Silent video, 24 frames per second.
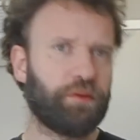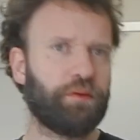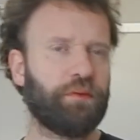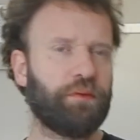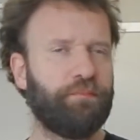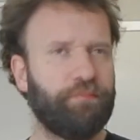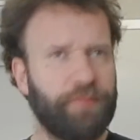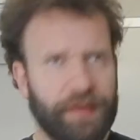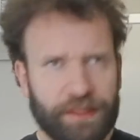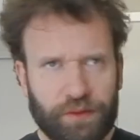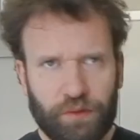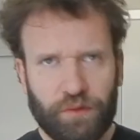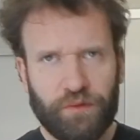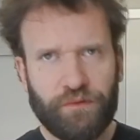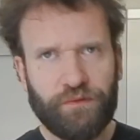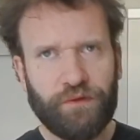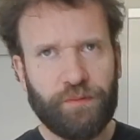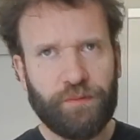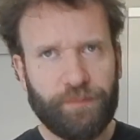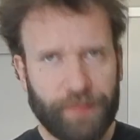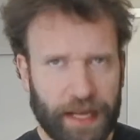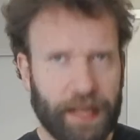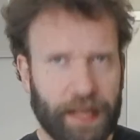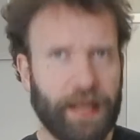le bâton ne
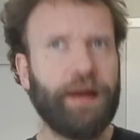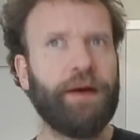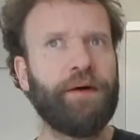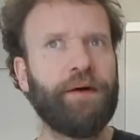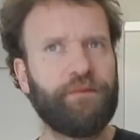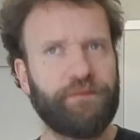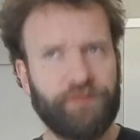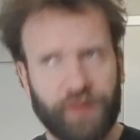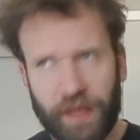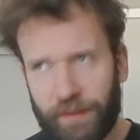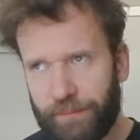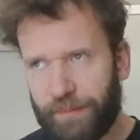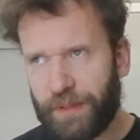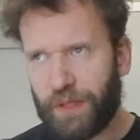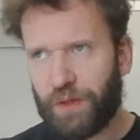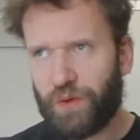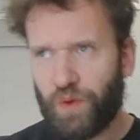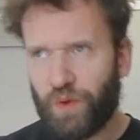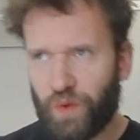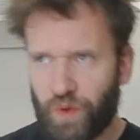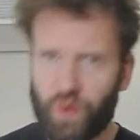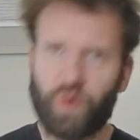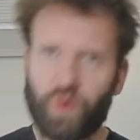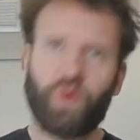veut pas frapper
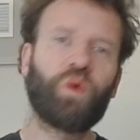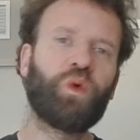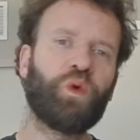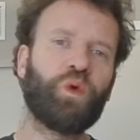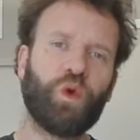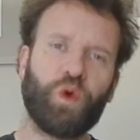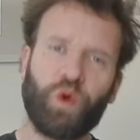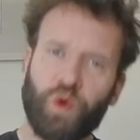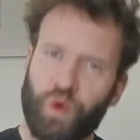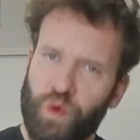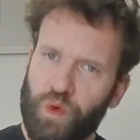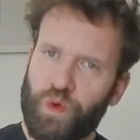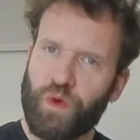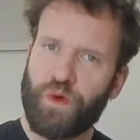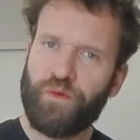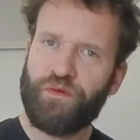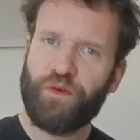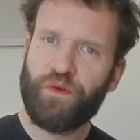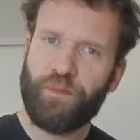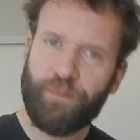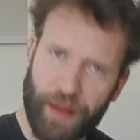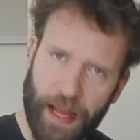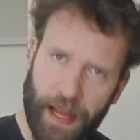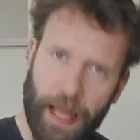le loup, le loup ne
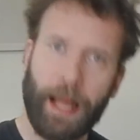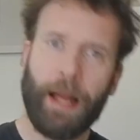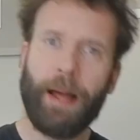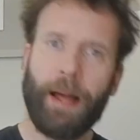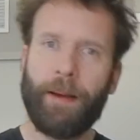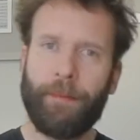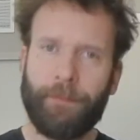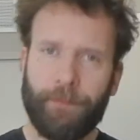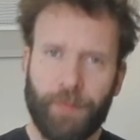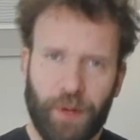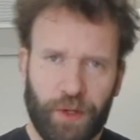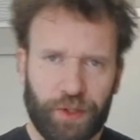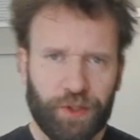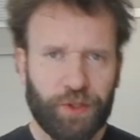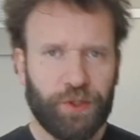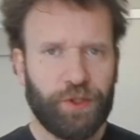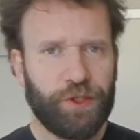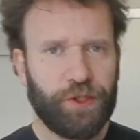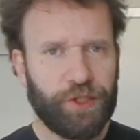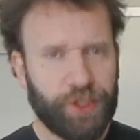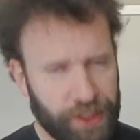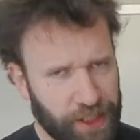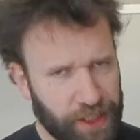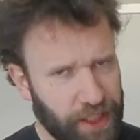veut pas mordre
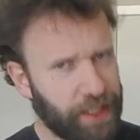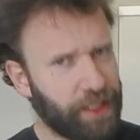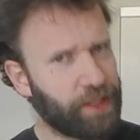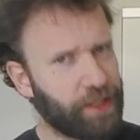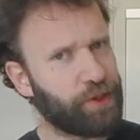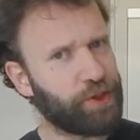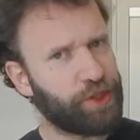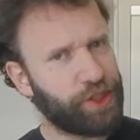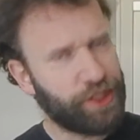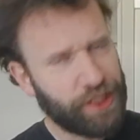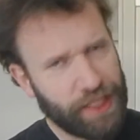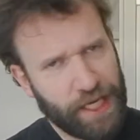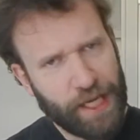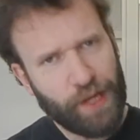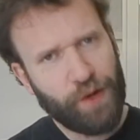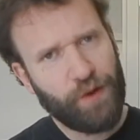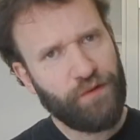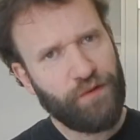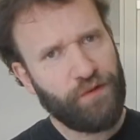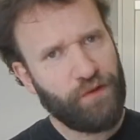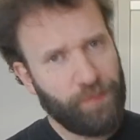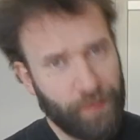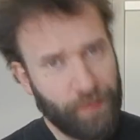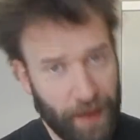le chien, le chien
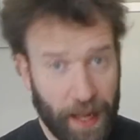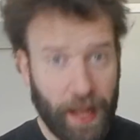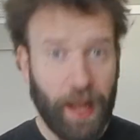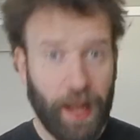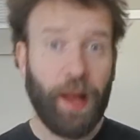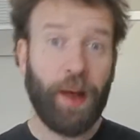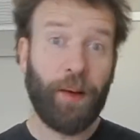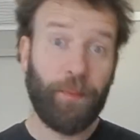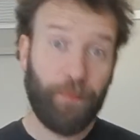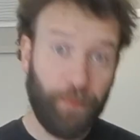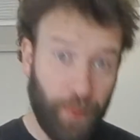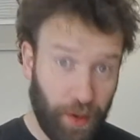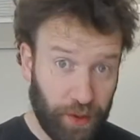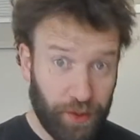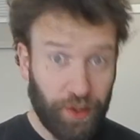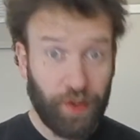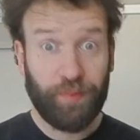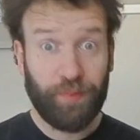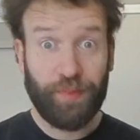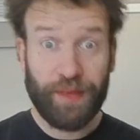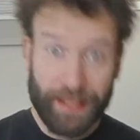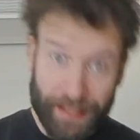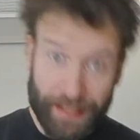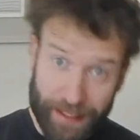ne veut pas
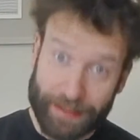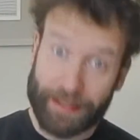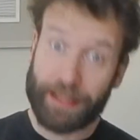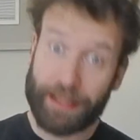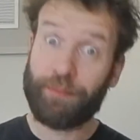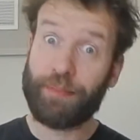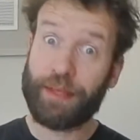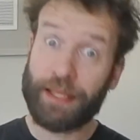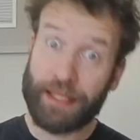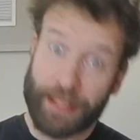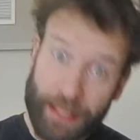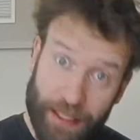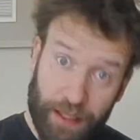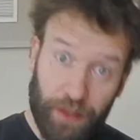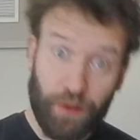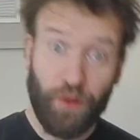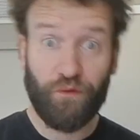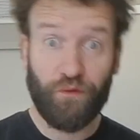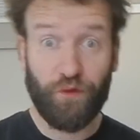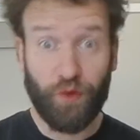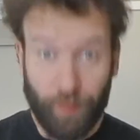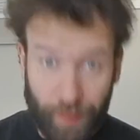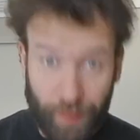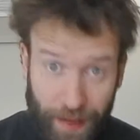mordre Biquette, et Biquette ne
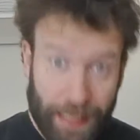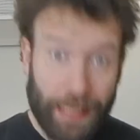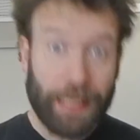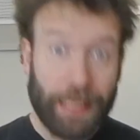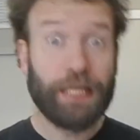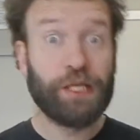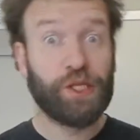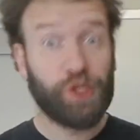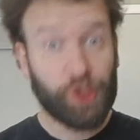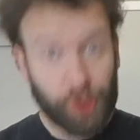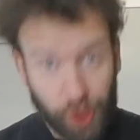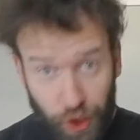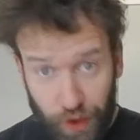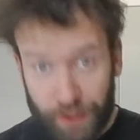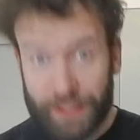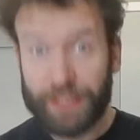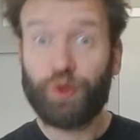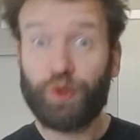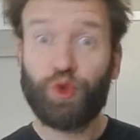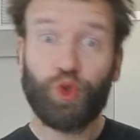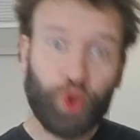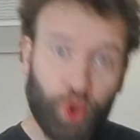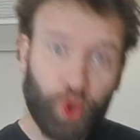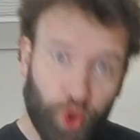veut pas
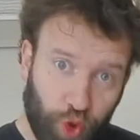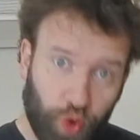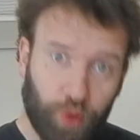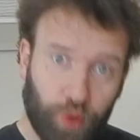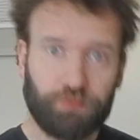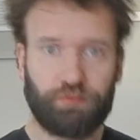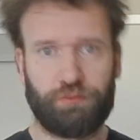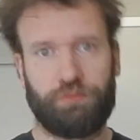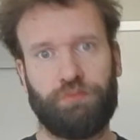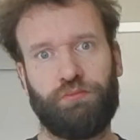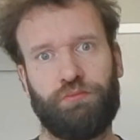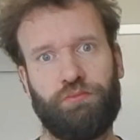sortir du chou.